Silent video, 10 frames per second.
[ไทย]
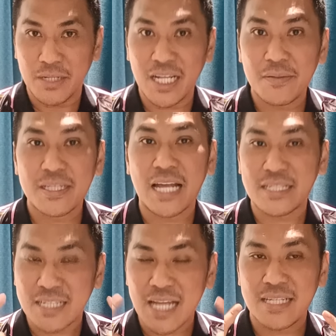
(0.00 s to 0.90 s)
เหมือนเดิมนะจ๊ะ
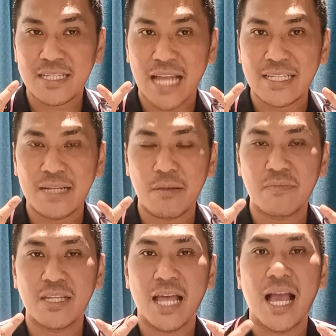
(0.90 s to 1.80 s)
เจอหน้าเจอตาเจ๊ดำ
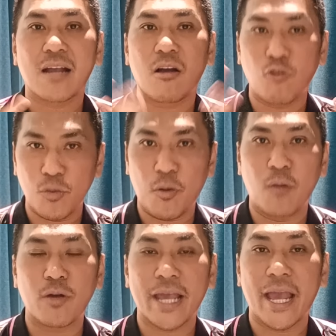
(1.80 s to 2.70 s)
แบบนี้นะก็อวยพ
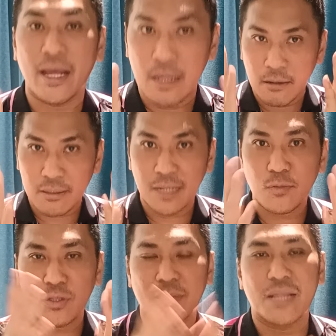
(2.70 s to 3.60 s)
รพวกแกเริ่
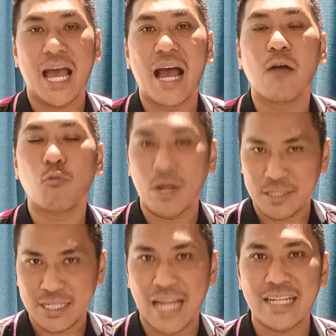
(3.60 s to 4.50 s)
มต้นสัปดาห์
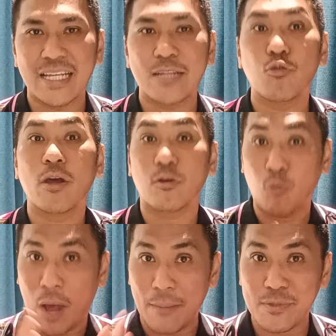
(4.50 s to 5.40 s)
วันจันทร์นี้ด้วย
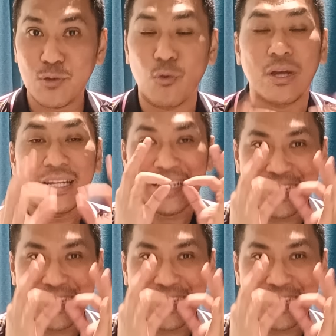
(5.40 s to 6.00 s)
ความสุข